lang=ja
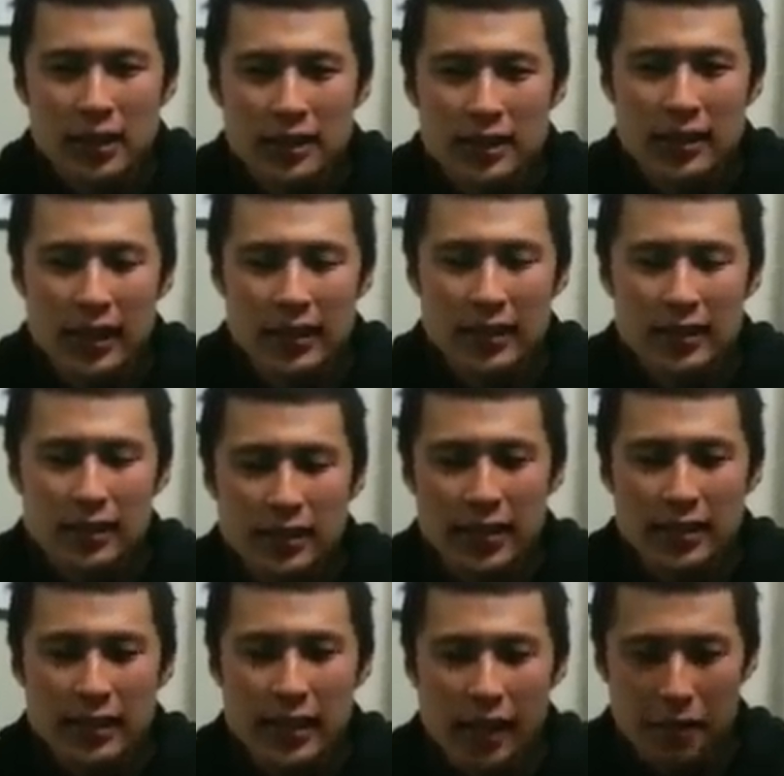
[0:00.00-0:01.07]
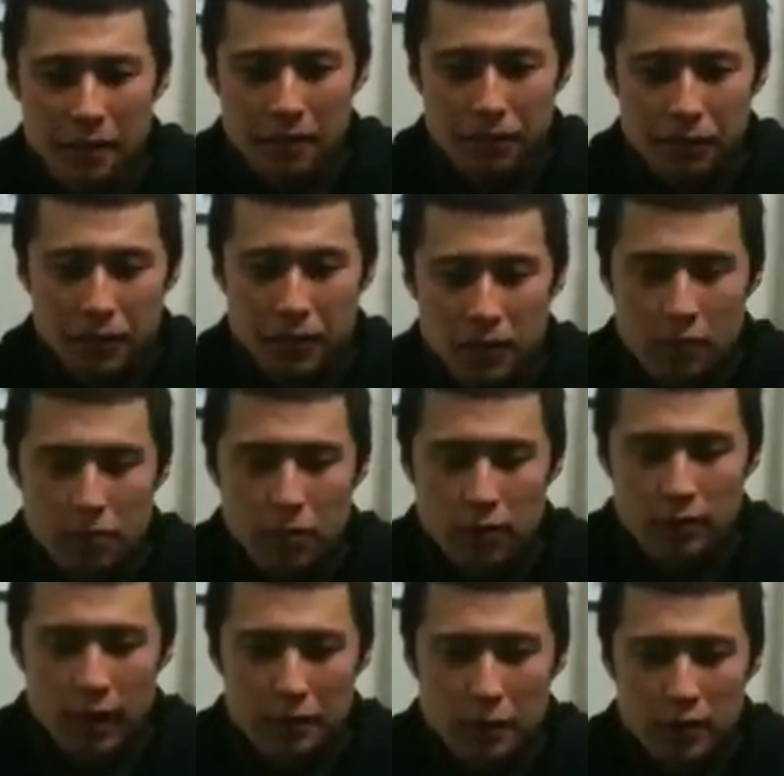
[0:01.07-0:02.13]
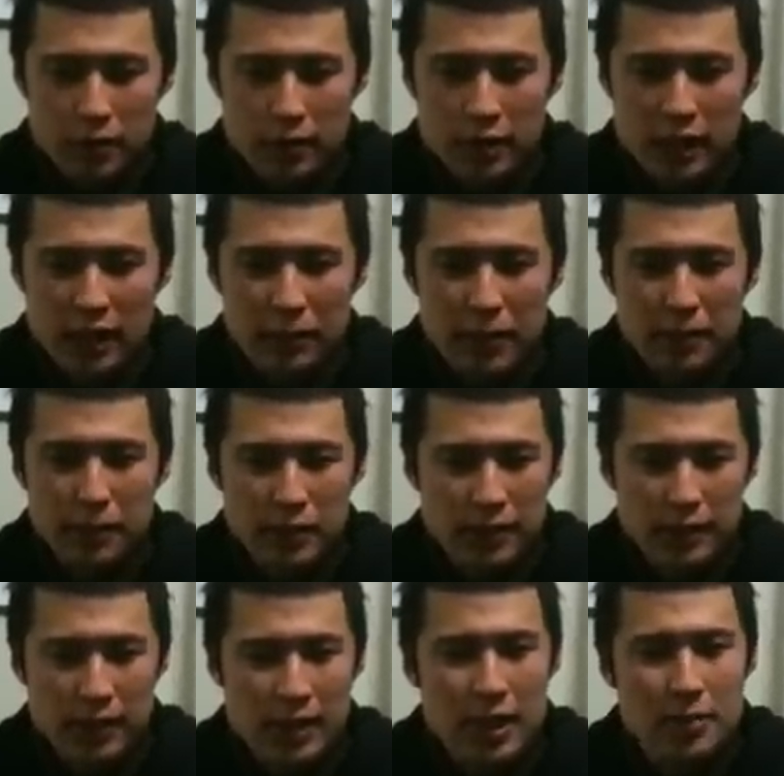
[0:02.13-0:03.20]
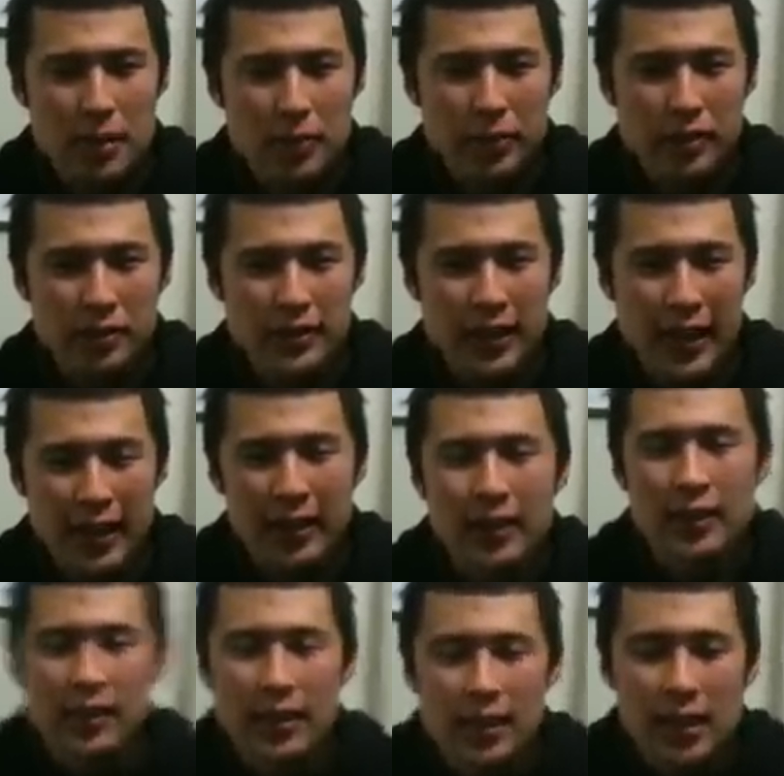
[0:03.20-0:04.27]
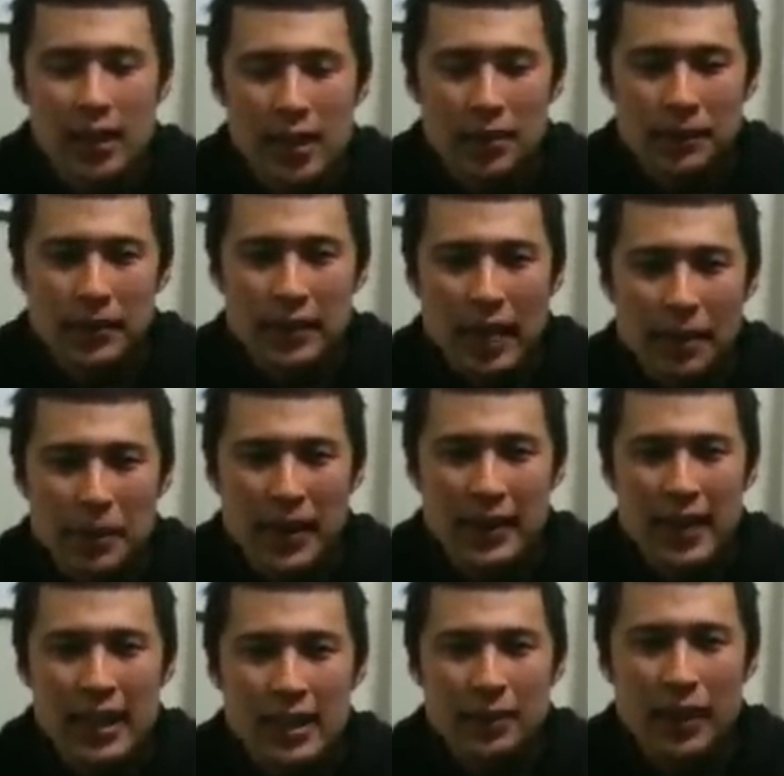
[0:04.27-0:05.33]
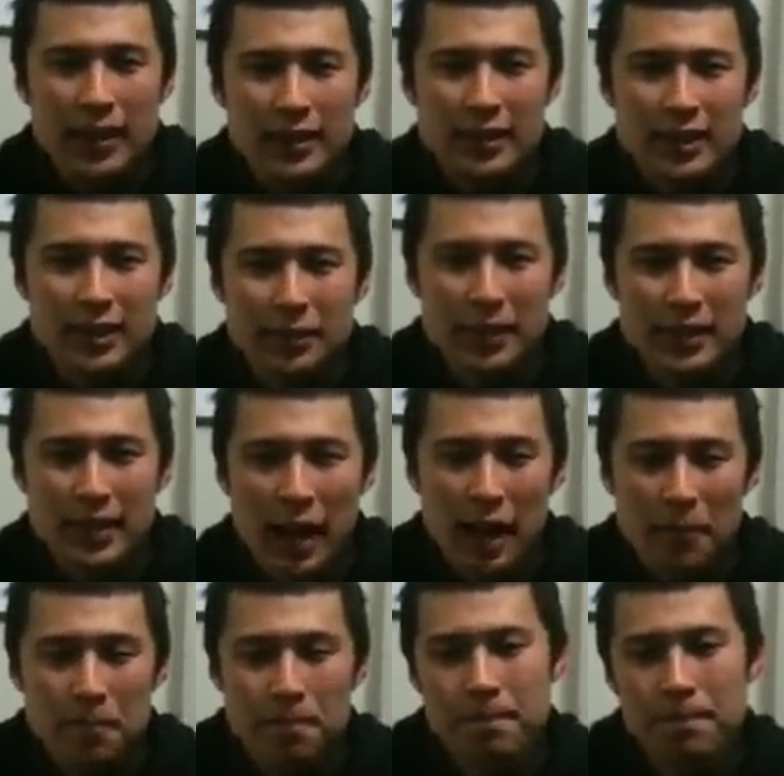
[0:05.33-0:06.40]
熱戦に次ぐ熱戦僕はもう睡眠不足で睡眠不足でもうたまらない日々が続きました